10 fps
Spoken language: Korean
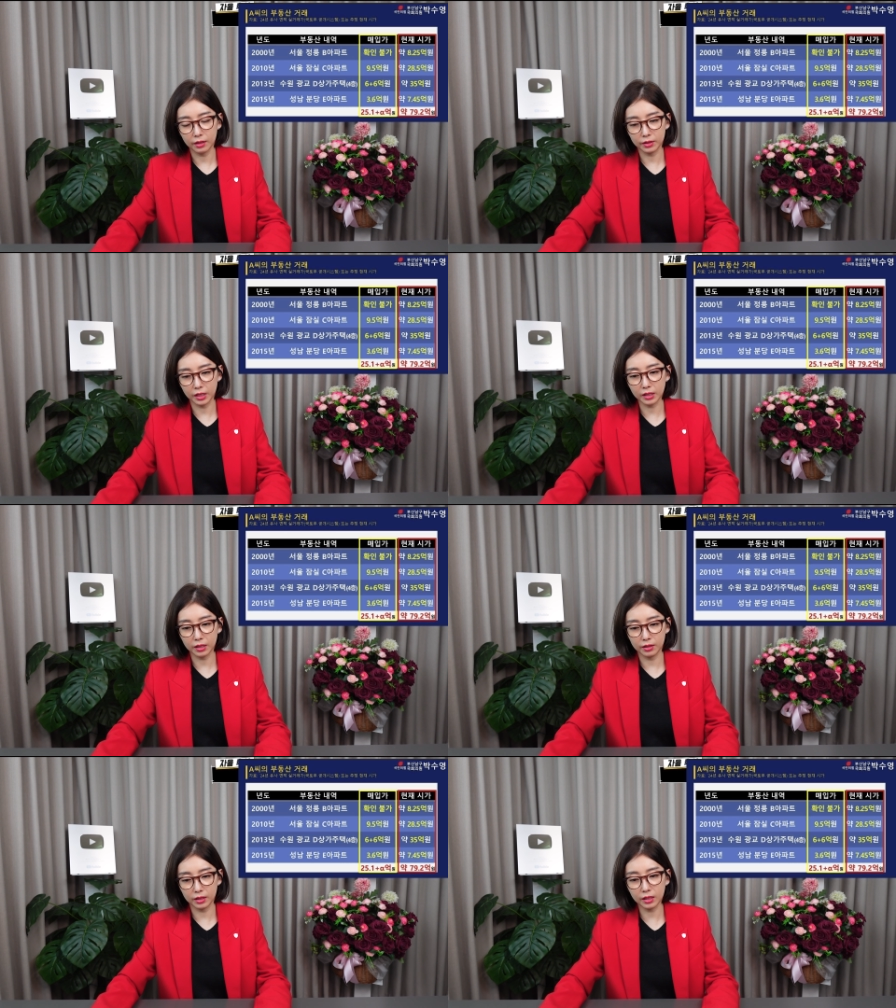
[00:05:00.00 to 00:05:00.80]
어,
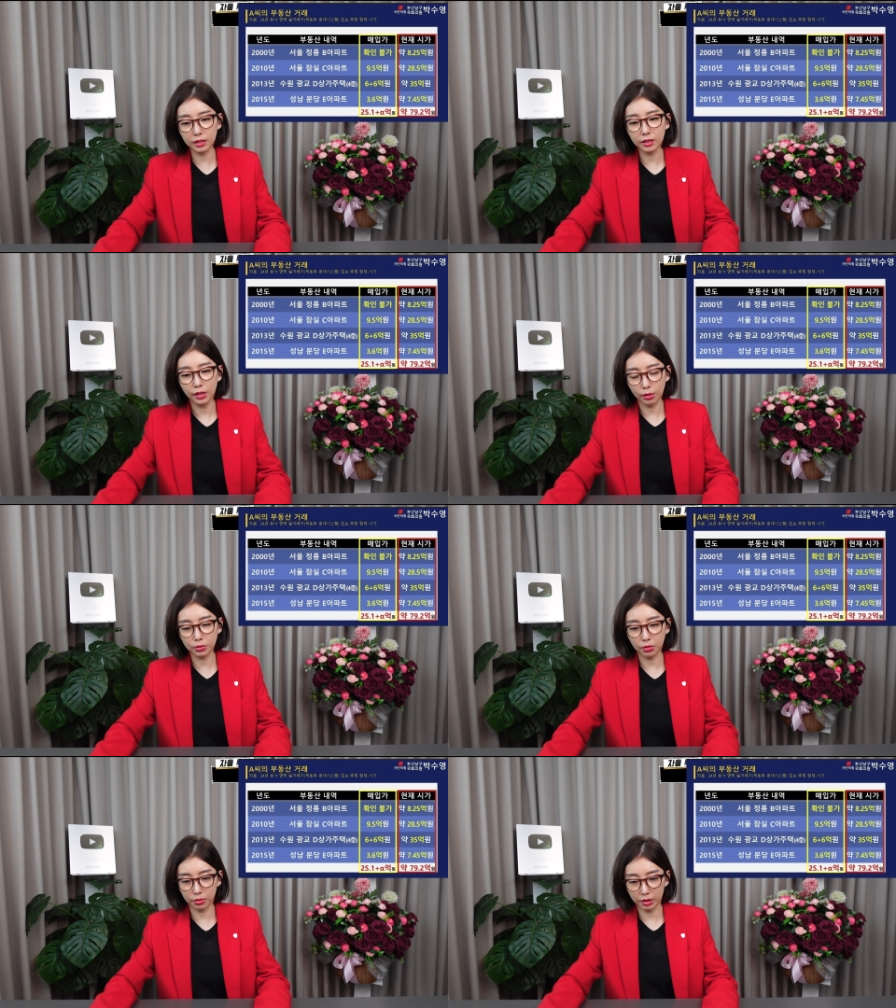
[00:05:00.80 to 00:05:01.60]
재산이
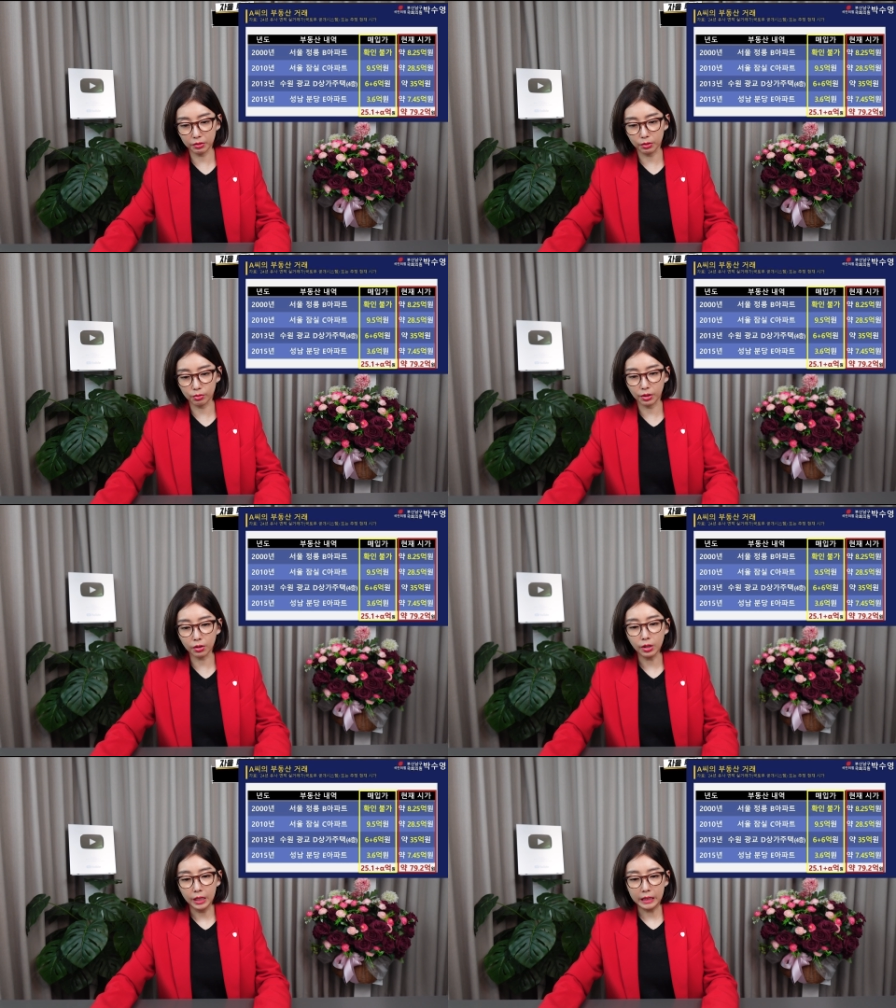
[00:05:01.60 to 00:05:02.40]
형성되어 있고요.